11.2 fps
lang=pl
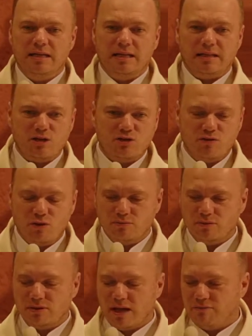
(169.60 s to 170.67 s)
Ta,
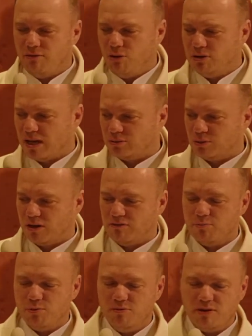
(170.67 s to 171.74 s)
ta, woda, która
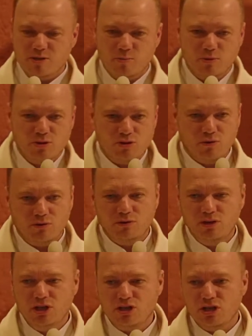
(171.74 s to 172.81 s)
wypływa spod
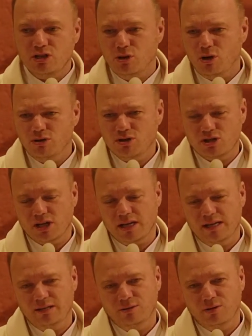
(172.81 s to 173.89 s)
świątyni, jeżeli
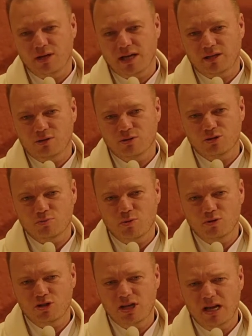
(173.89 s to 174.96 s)
dotrze do jakiegoś
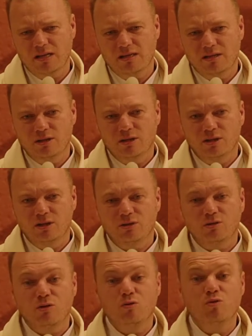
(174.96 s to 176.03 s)
morza,
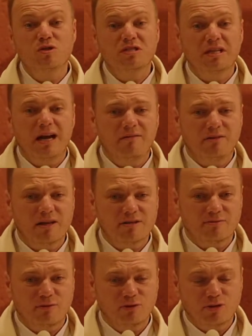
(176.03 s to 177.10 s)
to uzdrawia
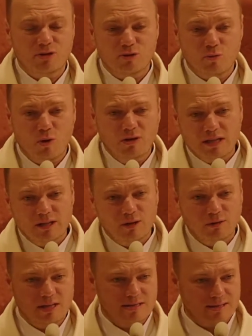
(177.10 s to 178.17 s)
wody słone i
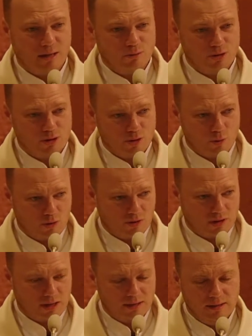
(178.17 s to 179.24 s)
one stają się
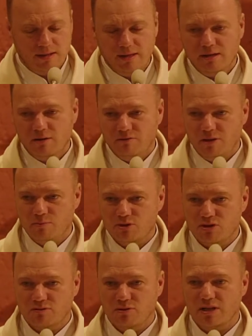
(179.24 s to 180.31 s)
słodkie. Wiemy,
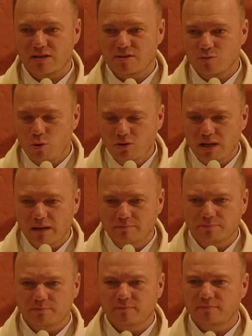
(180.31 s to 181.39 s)
że woda słona
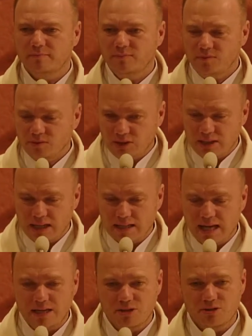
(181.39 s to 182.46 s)
nie
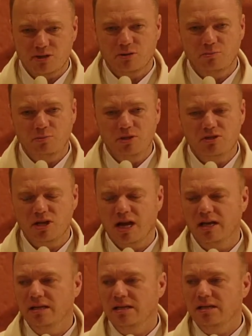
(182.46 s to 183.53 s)
nadaje się do picia,
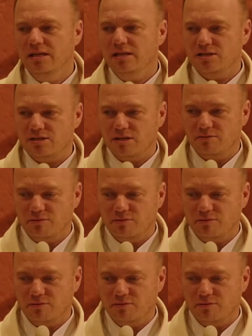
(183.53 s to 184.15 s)
że w